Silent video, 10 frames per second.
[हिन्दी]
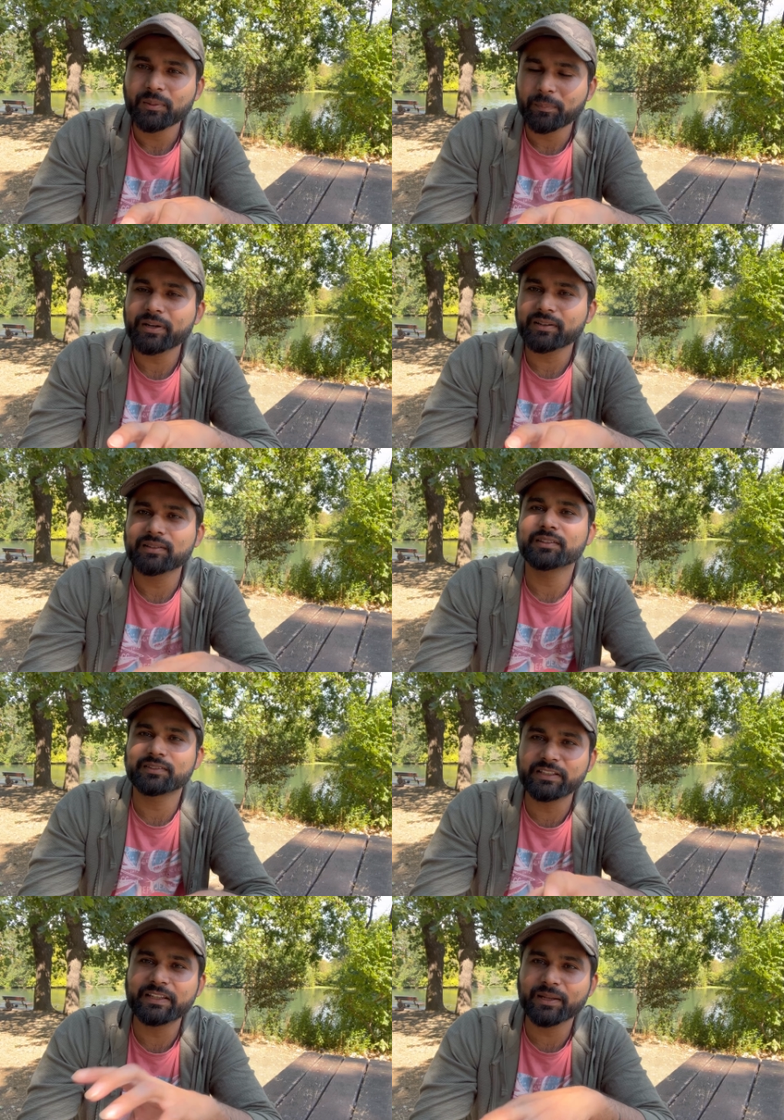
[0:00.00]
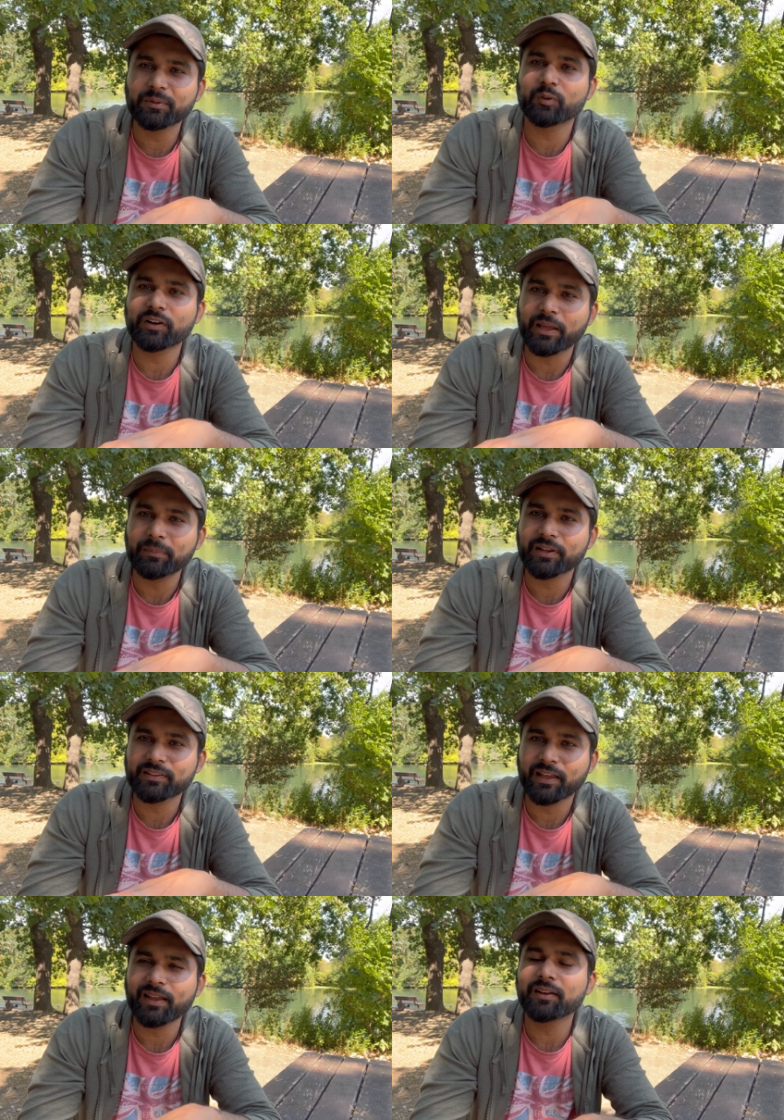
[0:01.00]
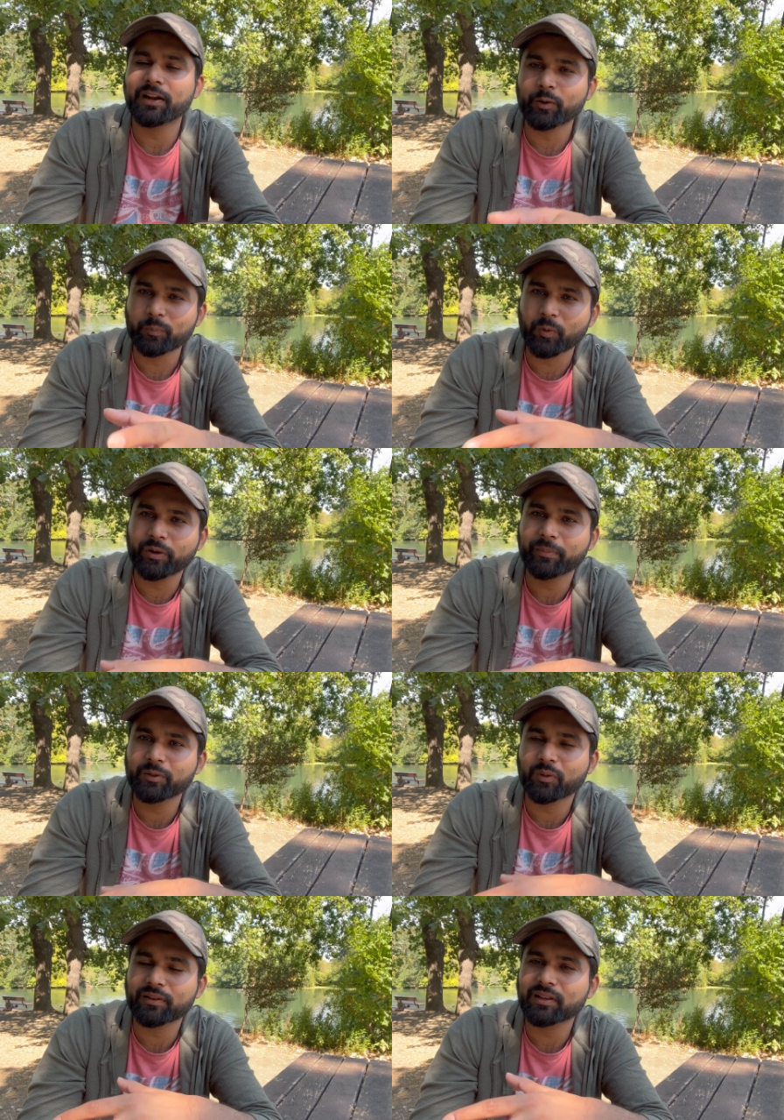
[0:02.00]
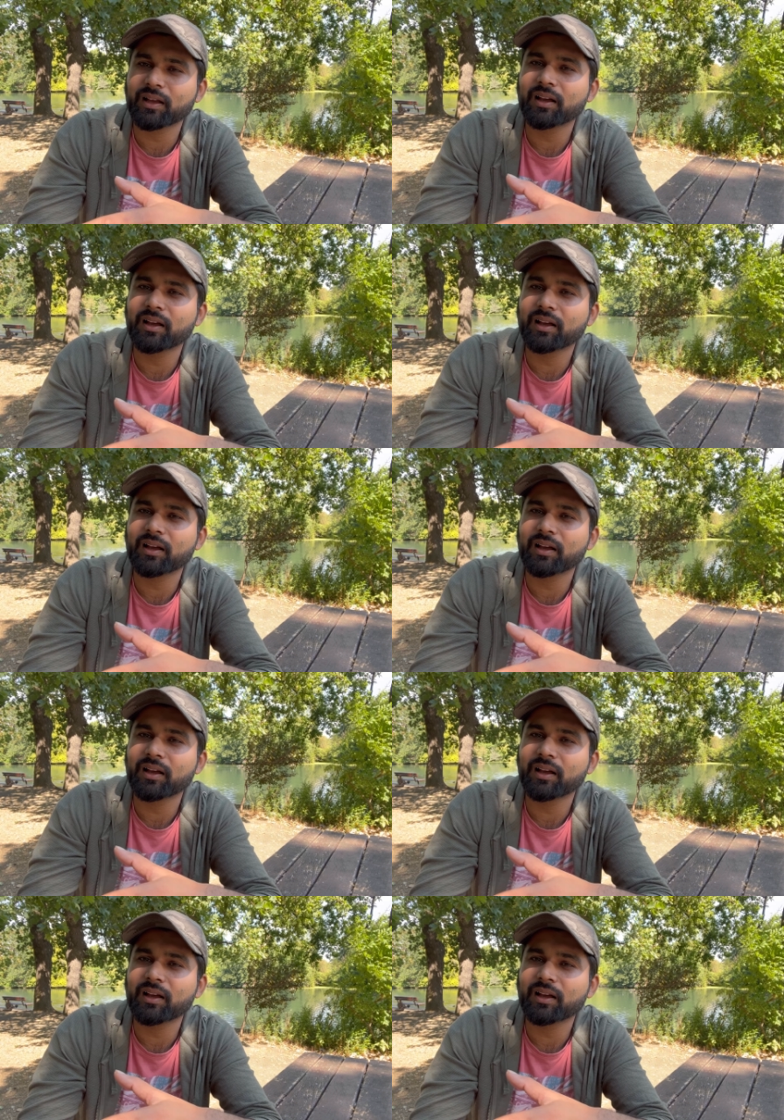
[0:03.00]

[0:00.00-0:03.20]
बट सीखने में थोड़ा टाइम लगता है अडोप्ट होने में थोड़ा सा